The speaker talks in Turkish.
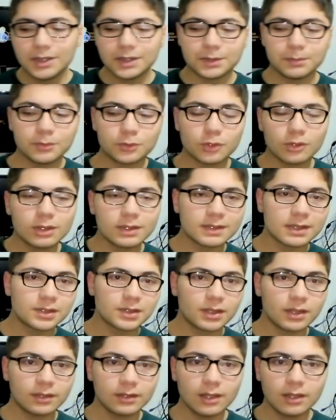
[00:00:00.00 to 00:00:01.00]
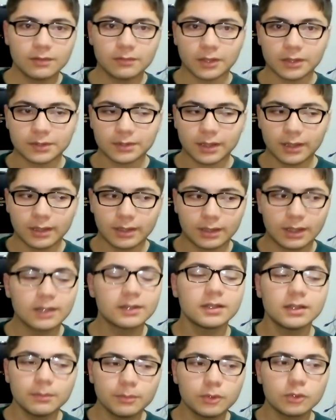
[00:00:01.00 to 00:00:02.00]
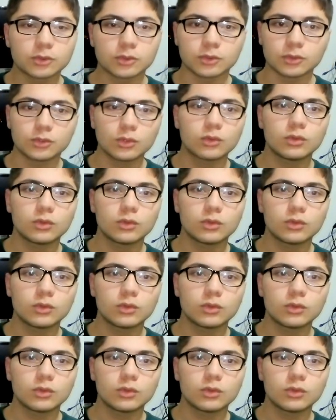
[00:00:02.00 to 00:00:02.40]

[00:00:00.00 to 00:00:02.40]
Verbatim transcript: Şimdi şöyle seçenekler var. E, katılabiliyorsunuz.